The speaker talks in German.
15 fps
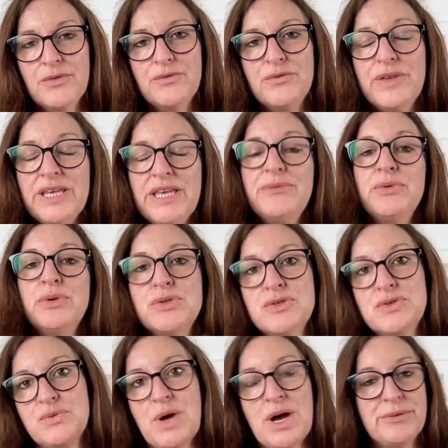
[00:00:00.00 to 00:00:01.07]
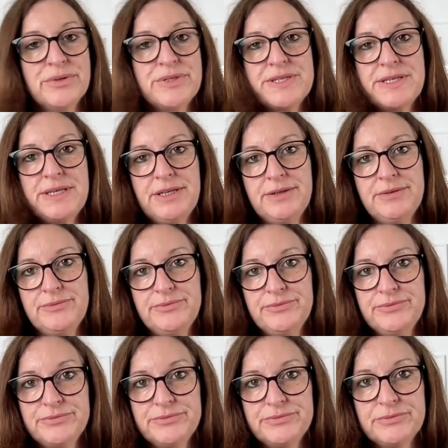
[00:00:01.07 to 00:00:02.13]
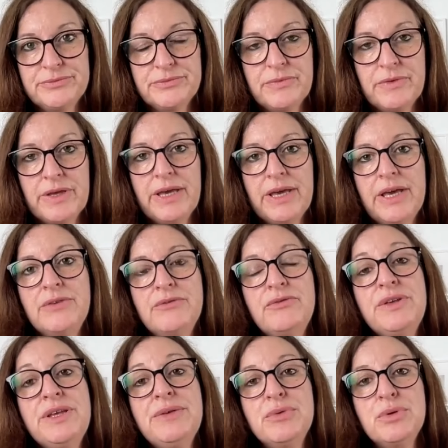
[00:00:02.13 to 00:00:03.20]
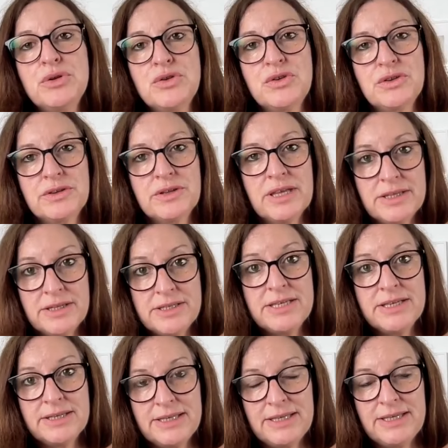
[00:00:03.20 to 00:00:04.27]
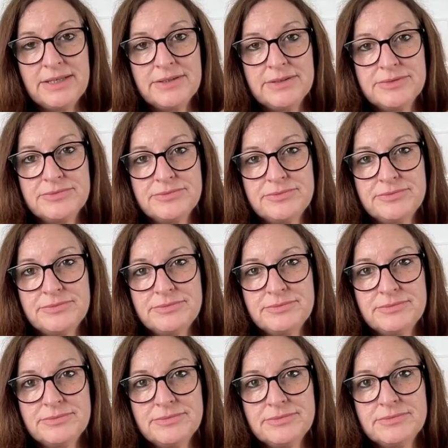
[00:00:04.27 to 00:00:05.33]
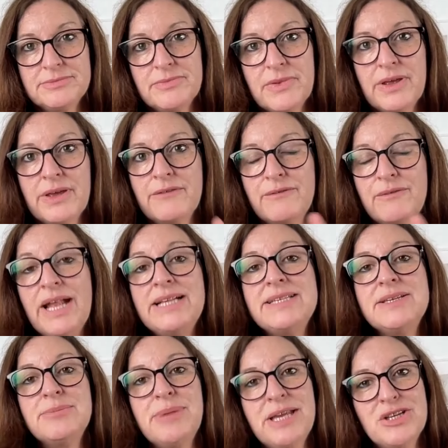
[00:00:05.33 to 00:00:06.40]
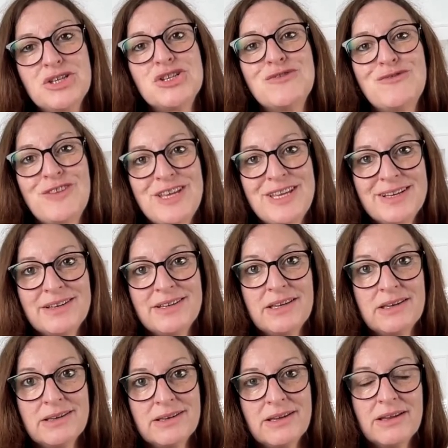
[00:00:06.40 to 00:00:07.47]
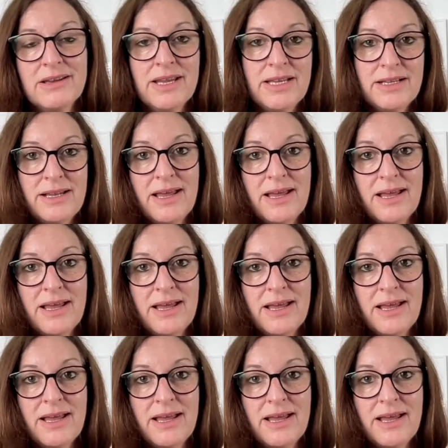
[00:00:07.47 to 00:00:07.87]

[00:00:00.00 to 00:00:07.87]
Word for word: Wie würdest du aussehen? Wie würdest dir gehen? Welche Menschen wären, in